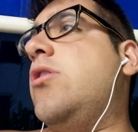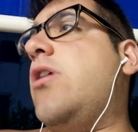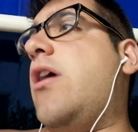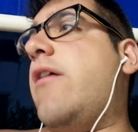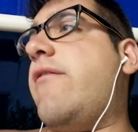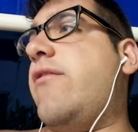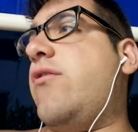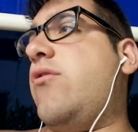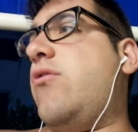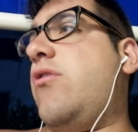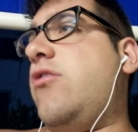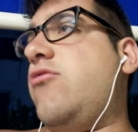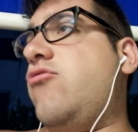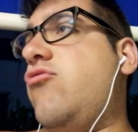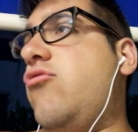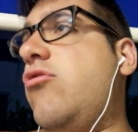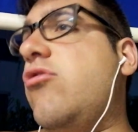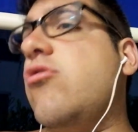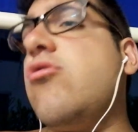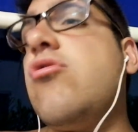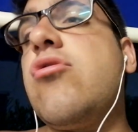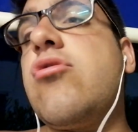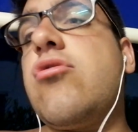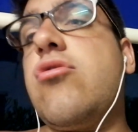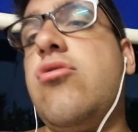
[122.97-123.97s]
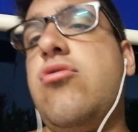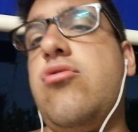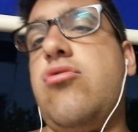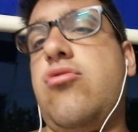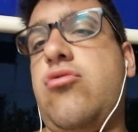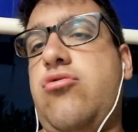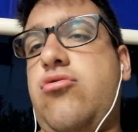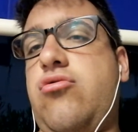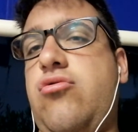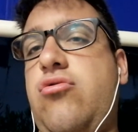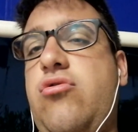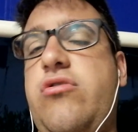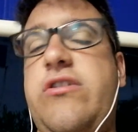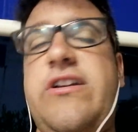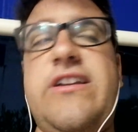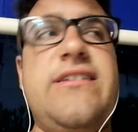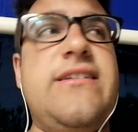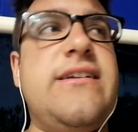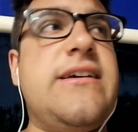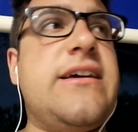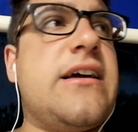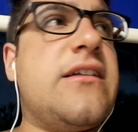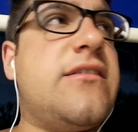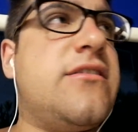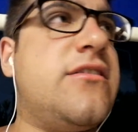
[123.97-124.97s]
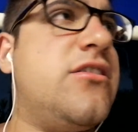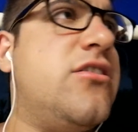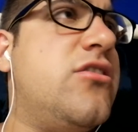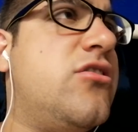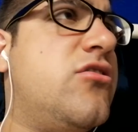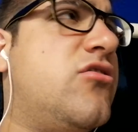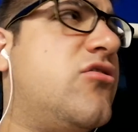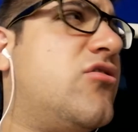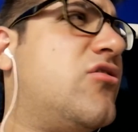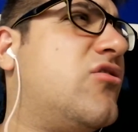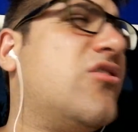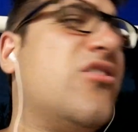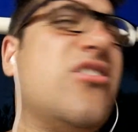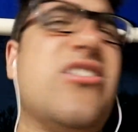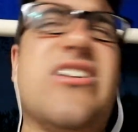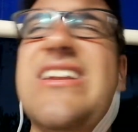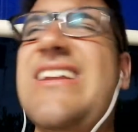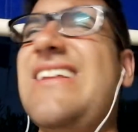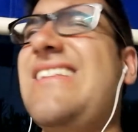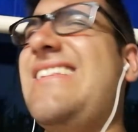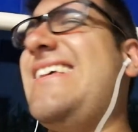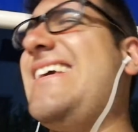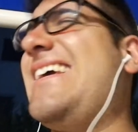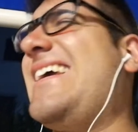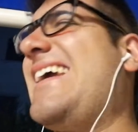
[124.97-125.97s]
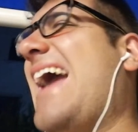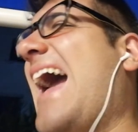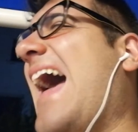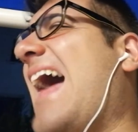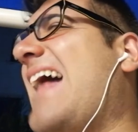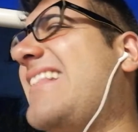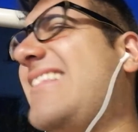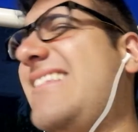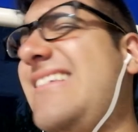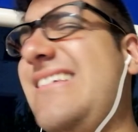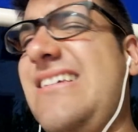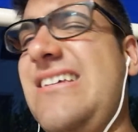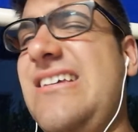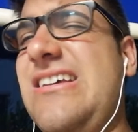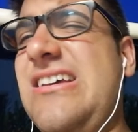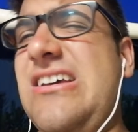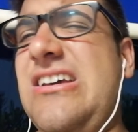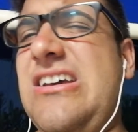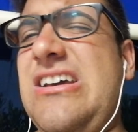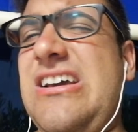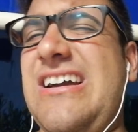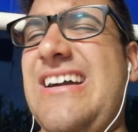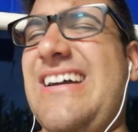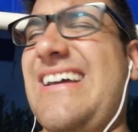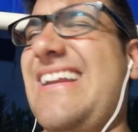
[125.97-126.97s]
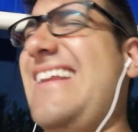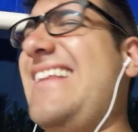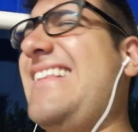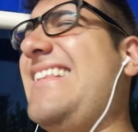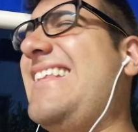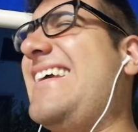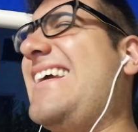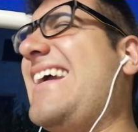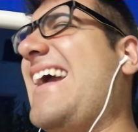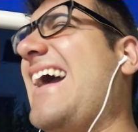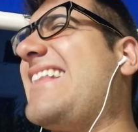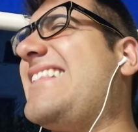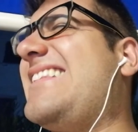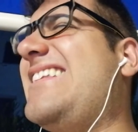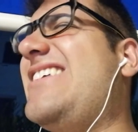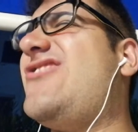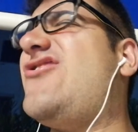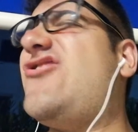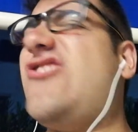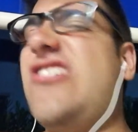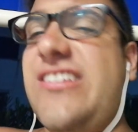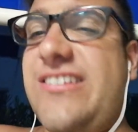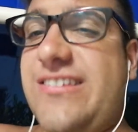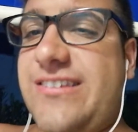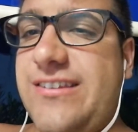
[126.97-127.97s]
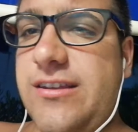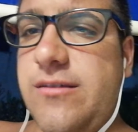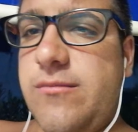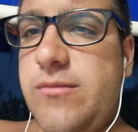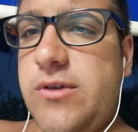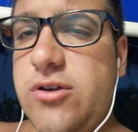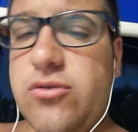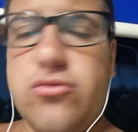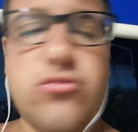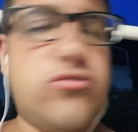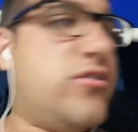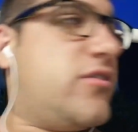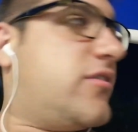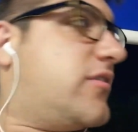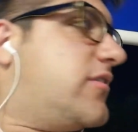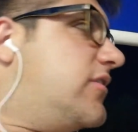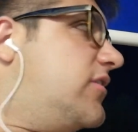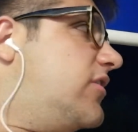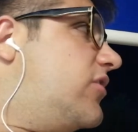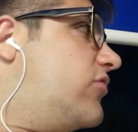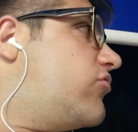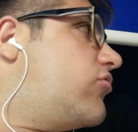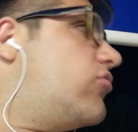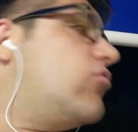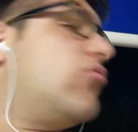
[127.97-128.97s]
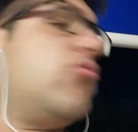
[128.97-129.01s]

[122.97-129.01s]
avevano ragione loro, loro sono criticatisti criticati, criticaticissimi, così si dice,